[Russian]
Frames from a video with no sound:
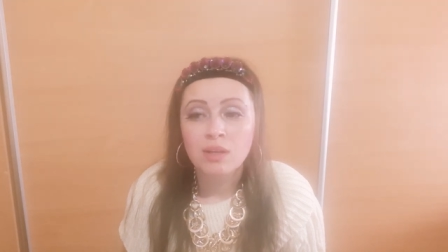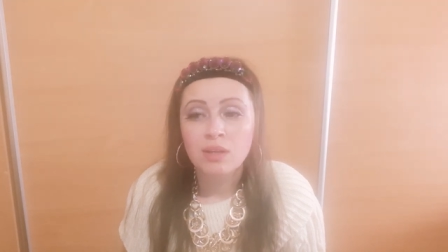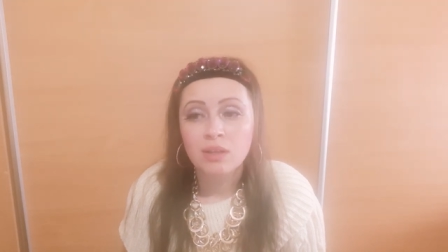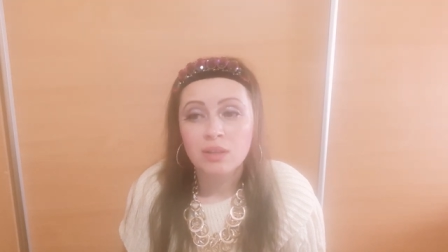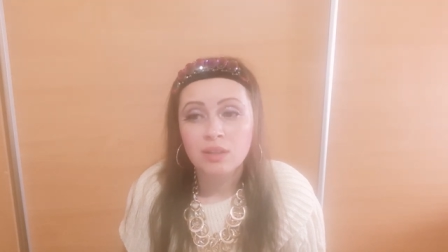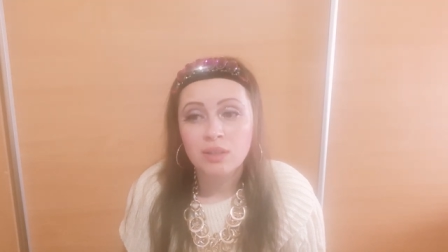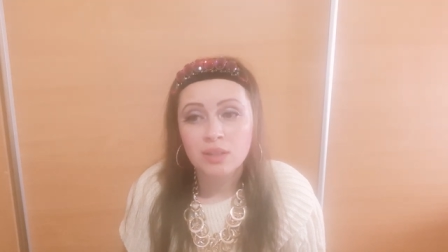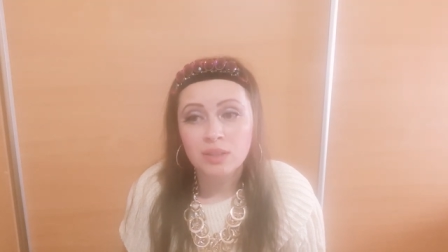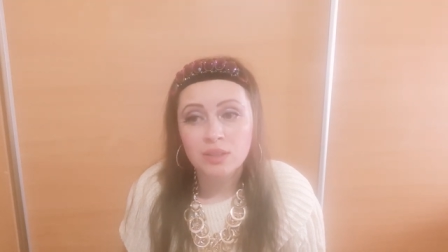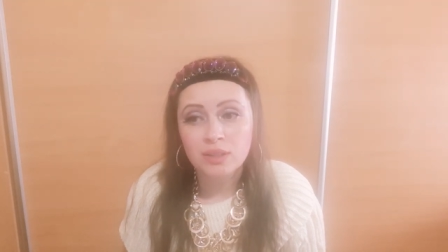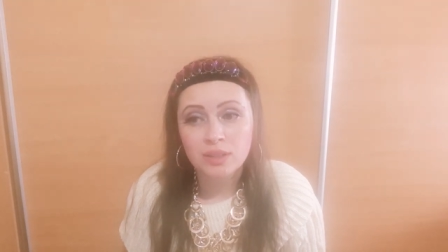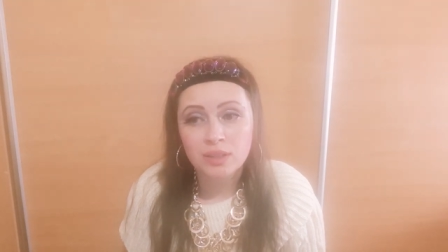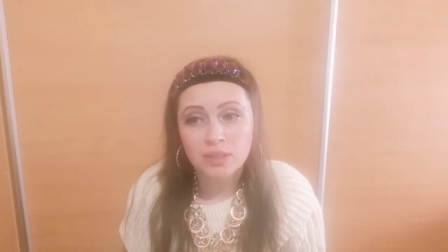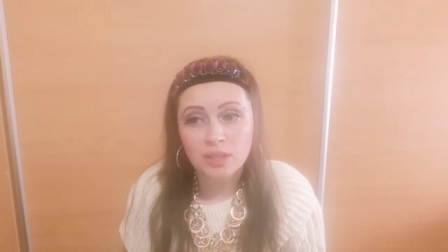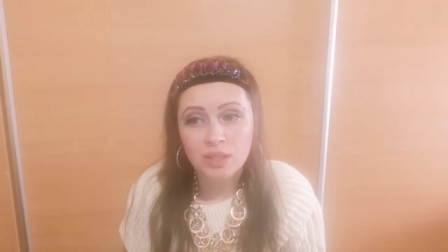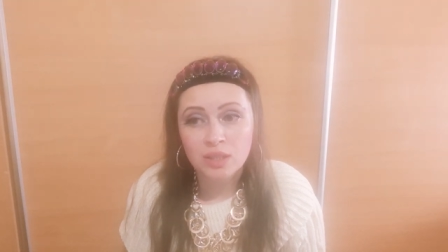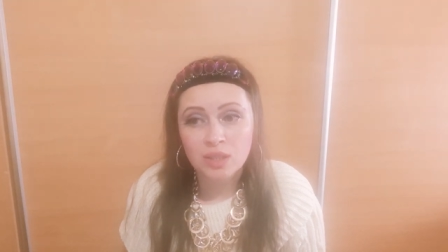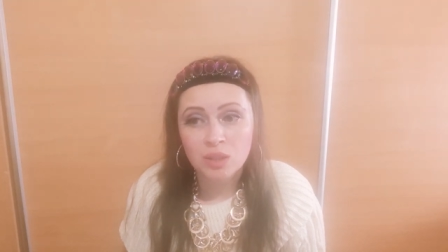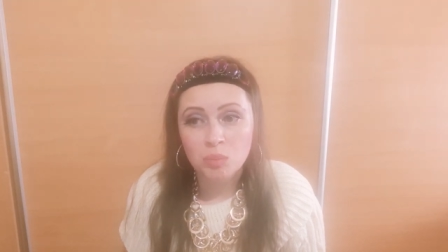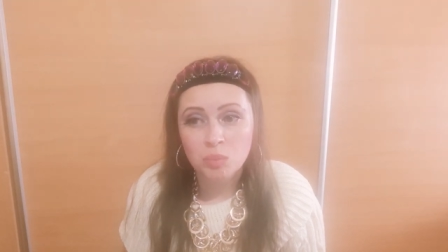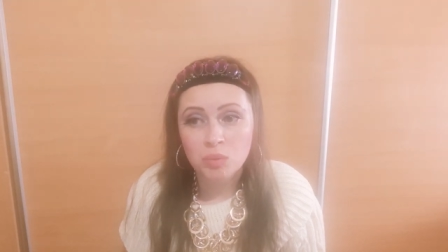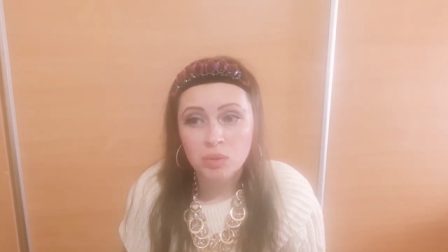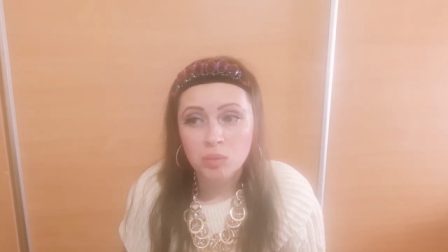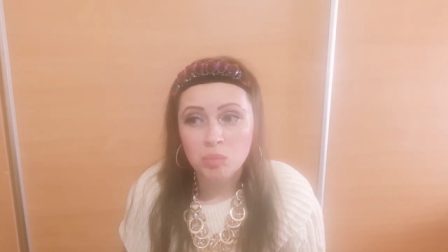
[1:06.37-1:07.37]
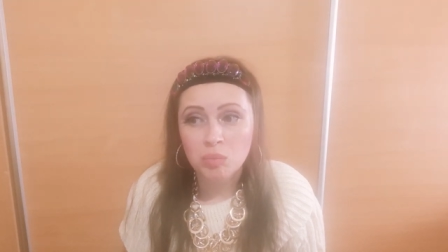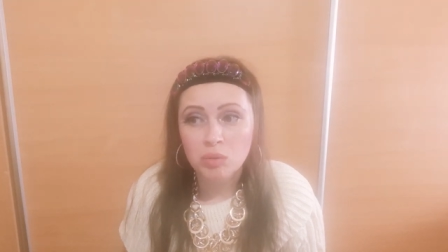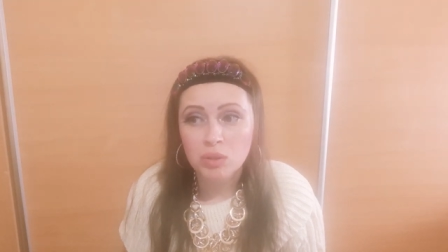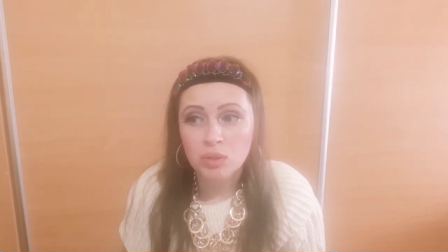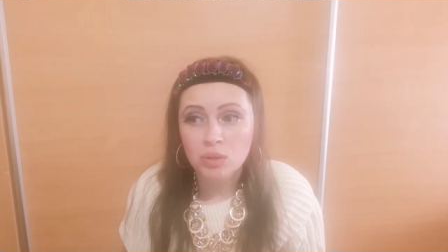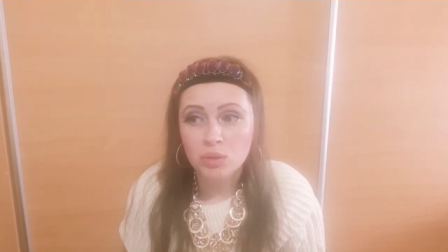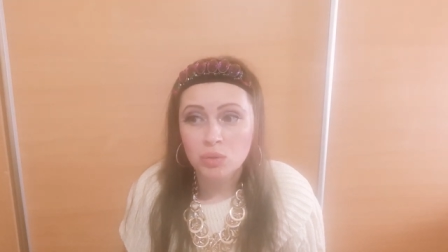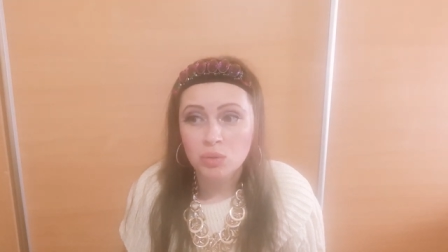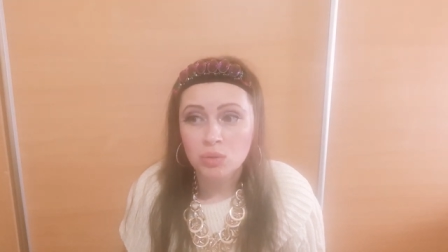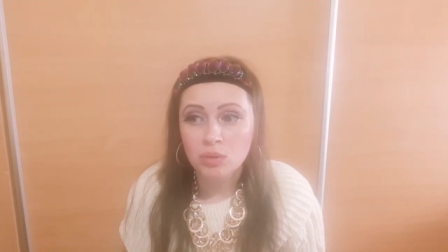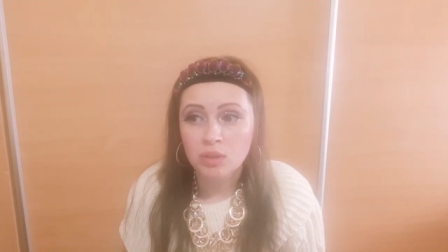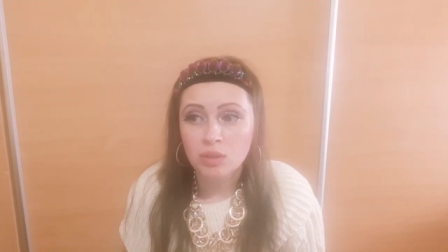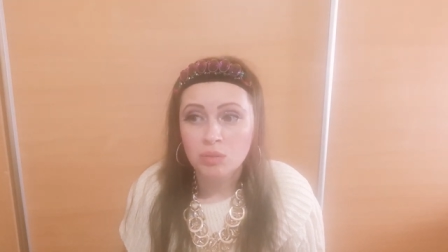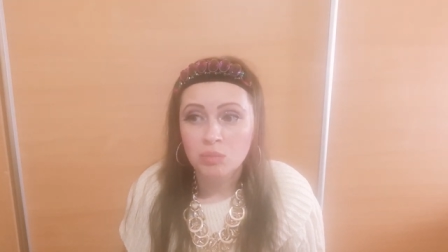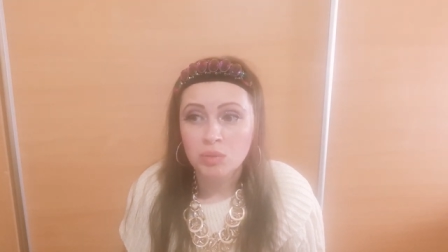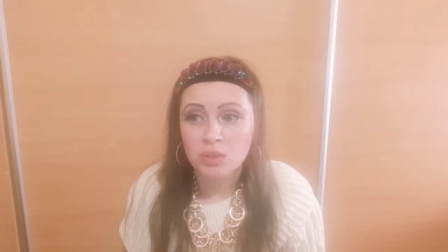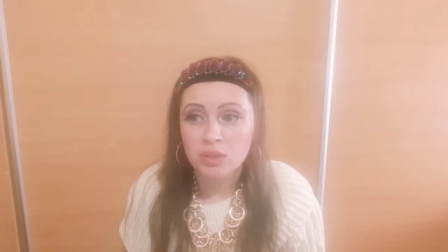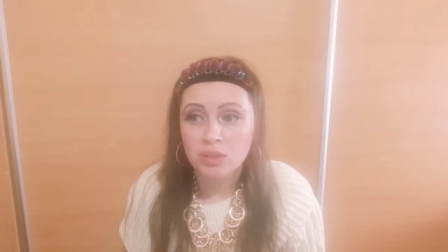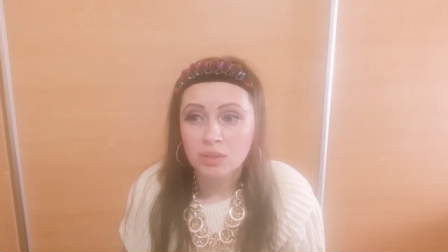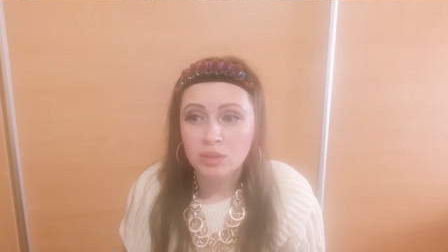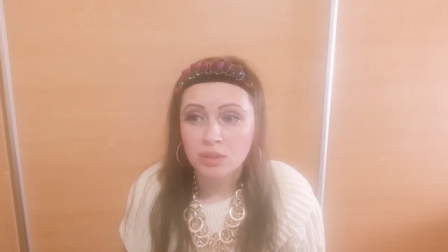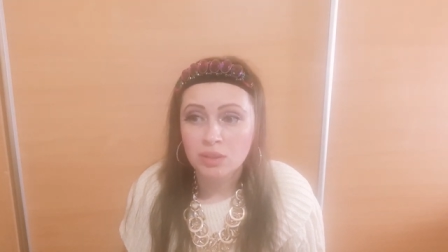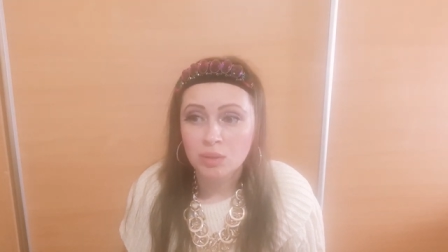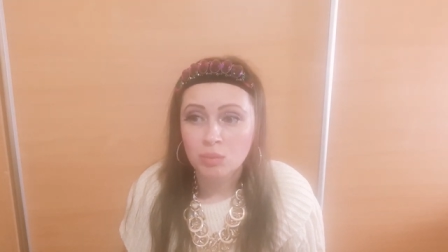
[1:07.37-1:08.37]
Крестьяне прибыли сюда
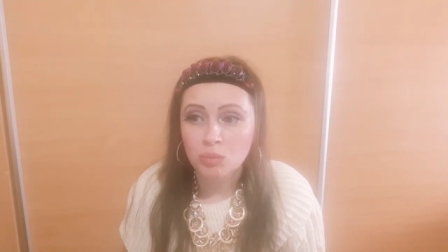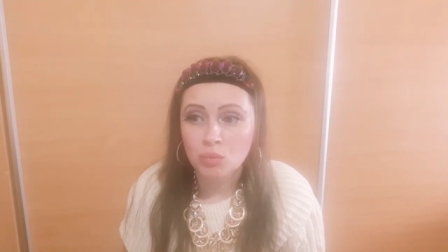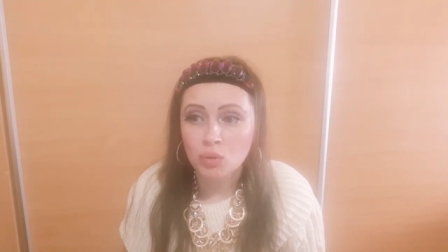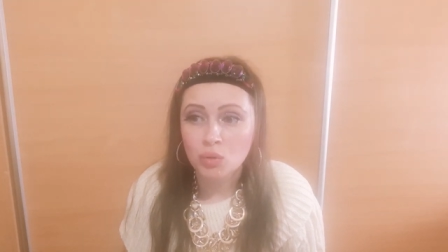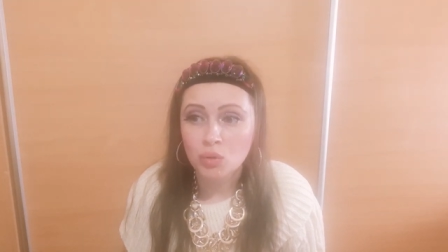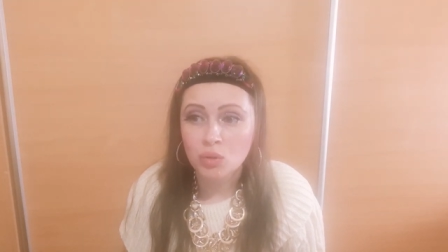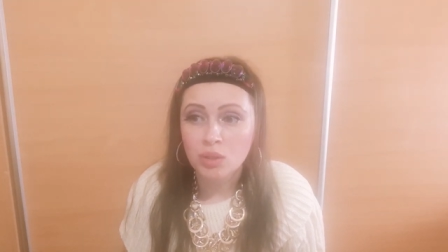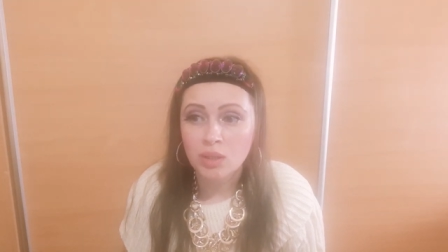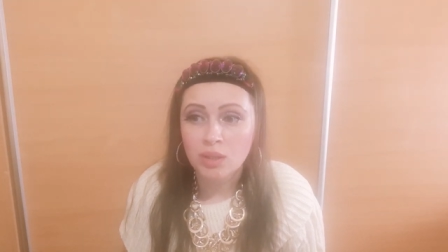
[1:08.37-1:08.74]
вместе со мной,